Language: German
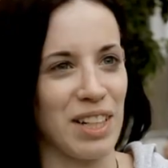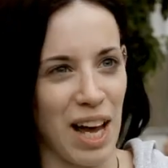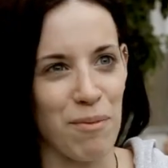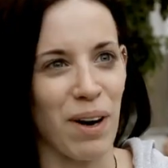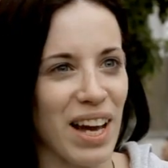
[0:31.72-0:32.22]
In
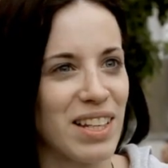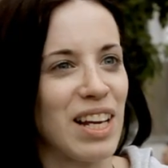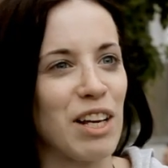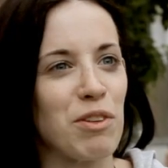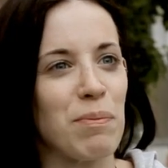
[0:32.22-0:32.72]
einem reichen
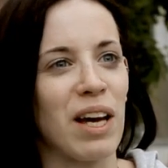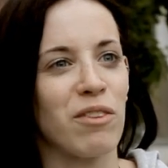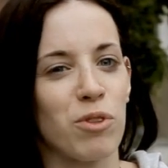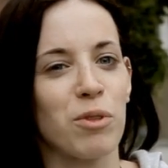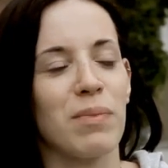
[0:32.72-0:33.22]
Land wie
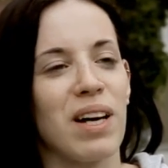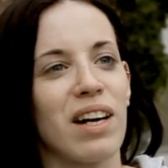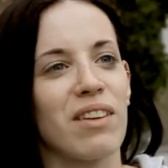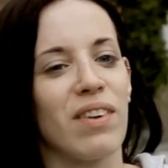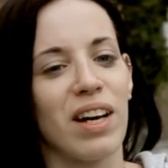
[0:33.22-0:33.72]

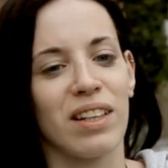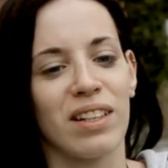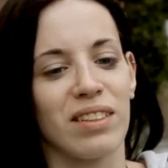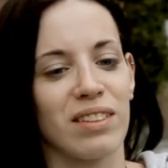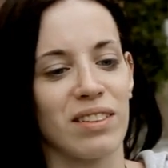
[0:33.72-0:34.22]
Baden-Württemberg werden
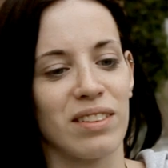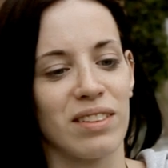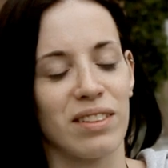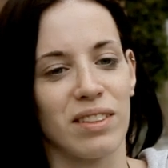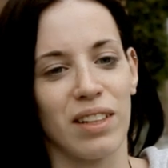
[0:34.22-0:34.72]

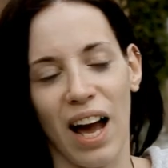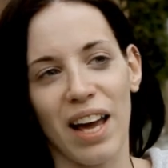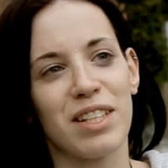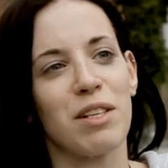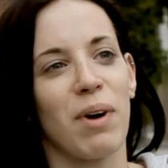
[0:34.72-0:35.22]
die
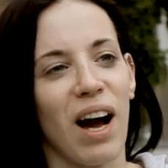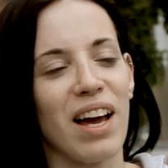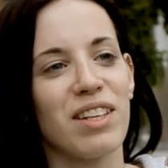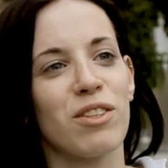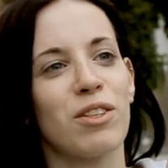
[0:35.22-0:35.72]
Reichen immer
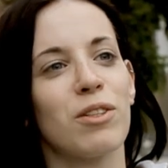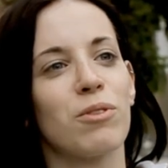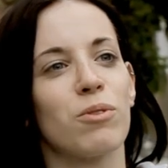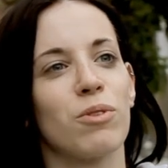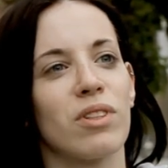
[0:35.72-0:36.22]
reicher
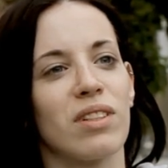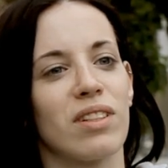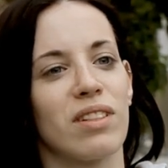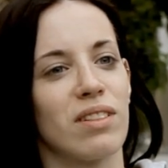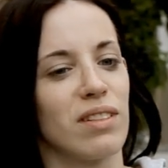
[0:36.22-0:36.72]
und
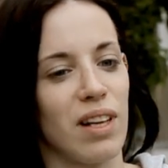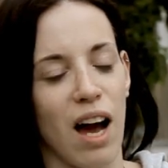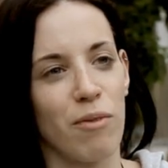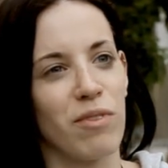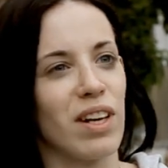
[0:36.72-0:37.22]
die
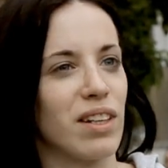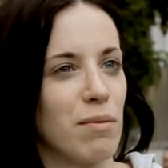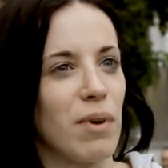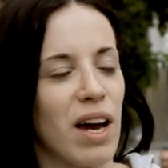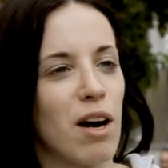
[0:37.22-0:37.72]
Armen werden
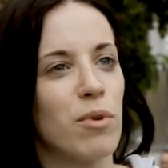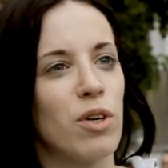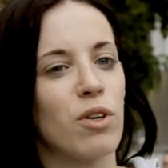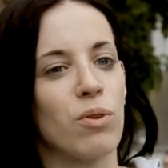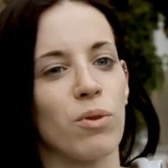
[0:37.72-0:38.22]
immer
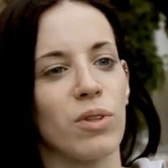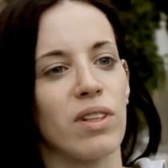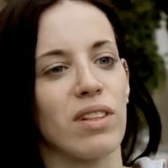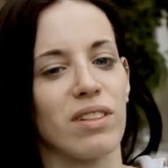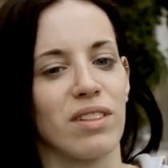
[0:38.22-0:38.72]
ärmer
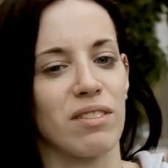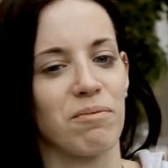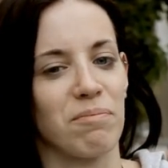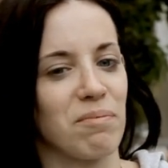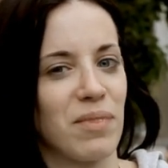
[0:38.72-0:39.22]

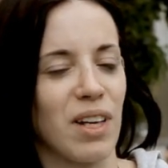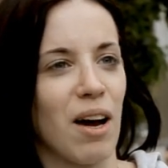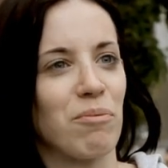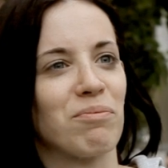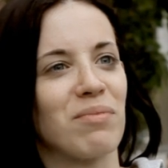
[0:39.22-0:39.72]
und
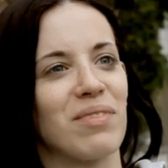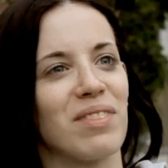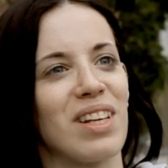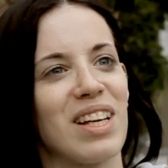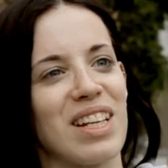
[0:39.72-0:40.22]
ja,
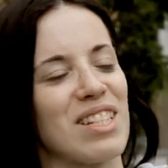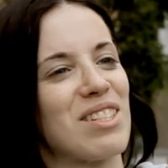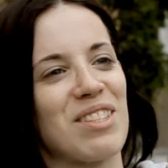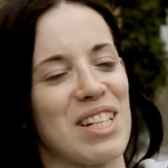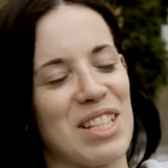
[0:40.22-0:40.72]

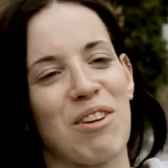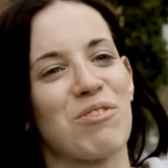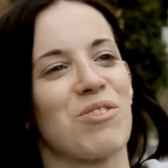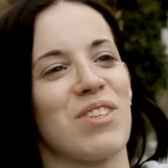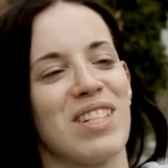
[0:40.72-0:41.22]
das, das darf
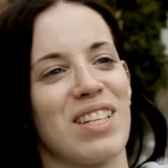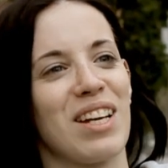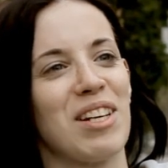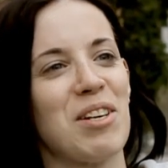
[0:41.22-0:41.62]
so nicht sein.